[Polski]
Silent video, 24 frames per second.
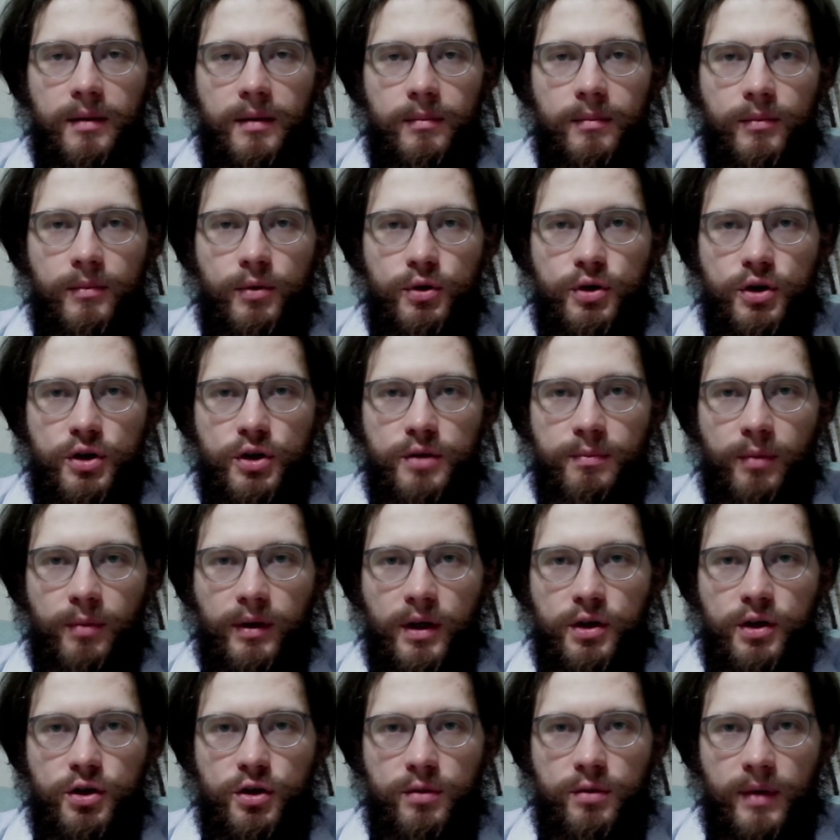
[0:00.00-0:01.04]
Musisz
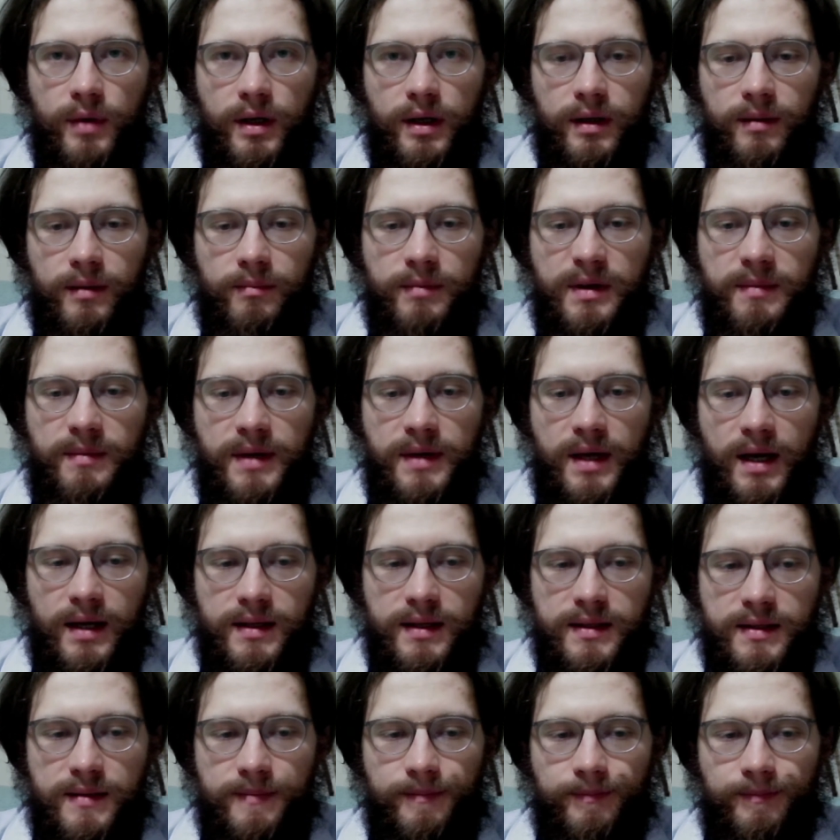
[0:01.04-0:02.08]
podać numer
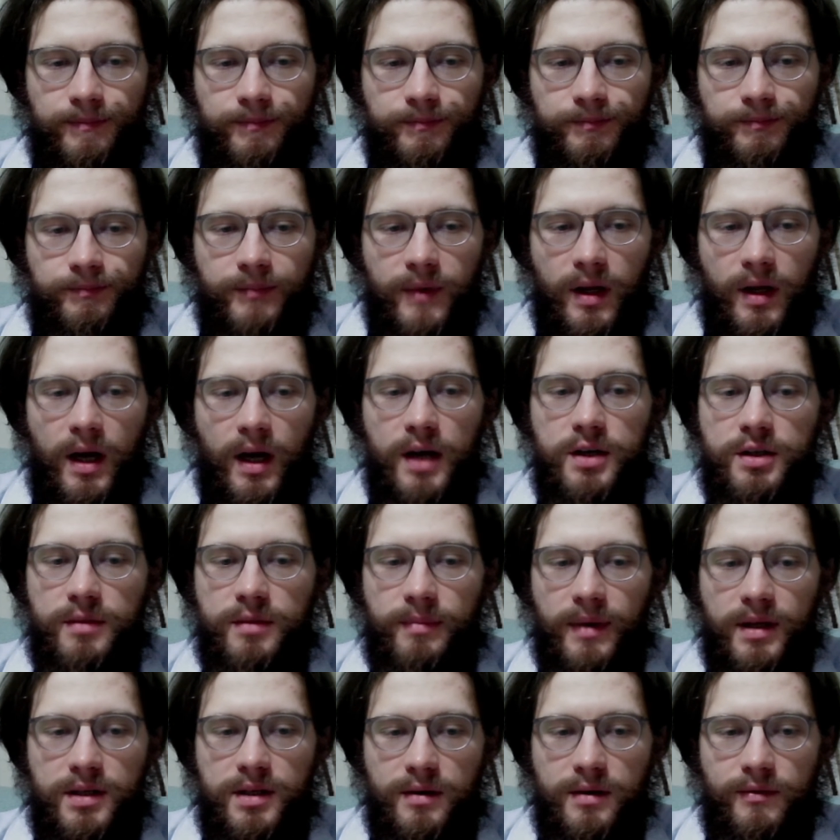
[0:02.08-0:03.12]
PPS. Każdy
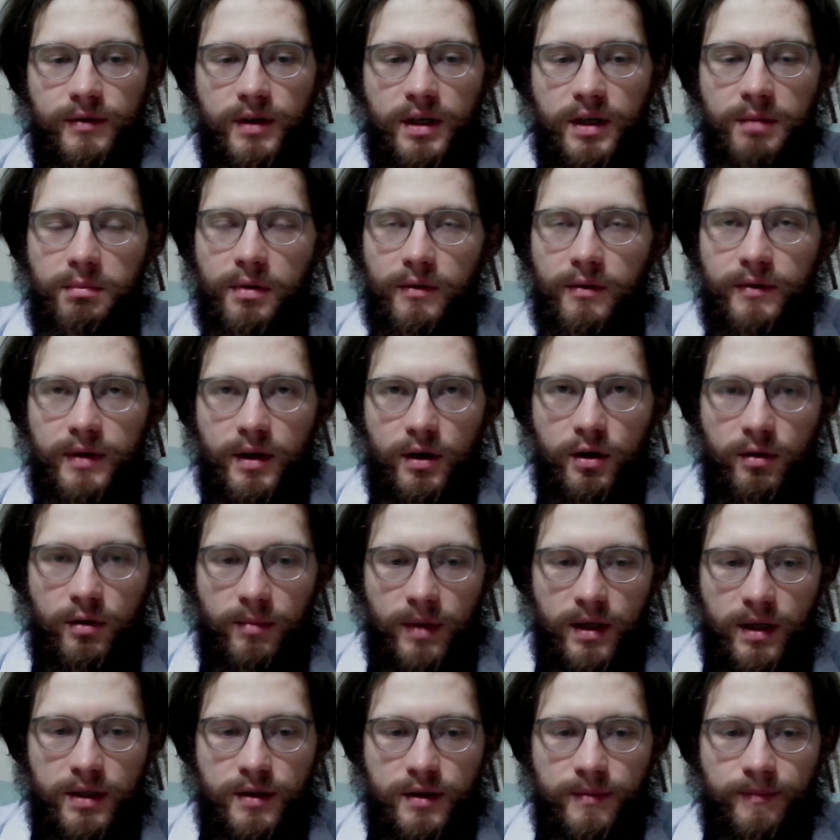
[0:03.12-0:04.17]
pracownik powinien go
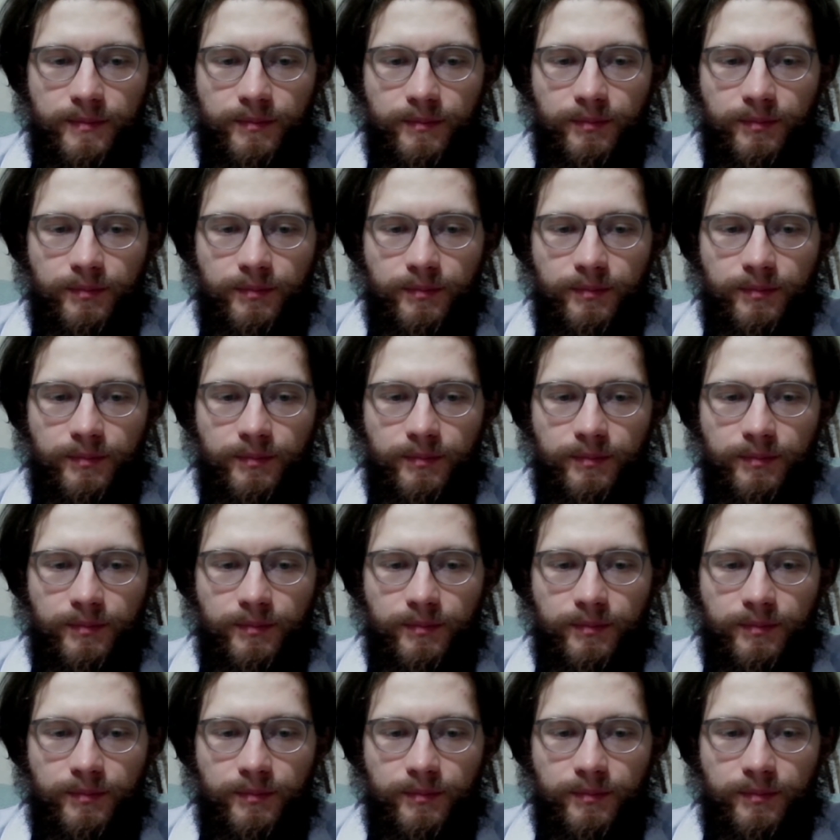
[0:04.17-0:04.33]
mieć.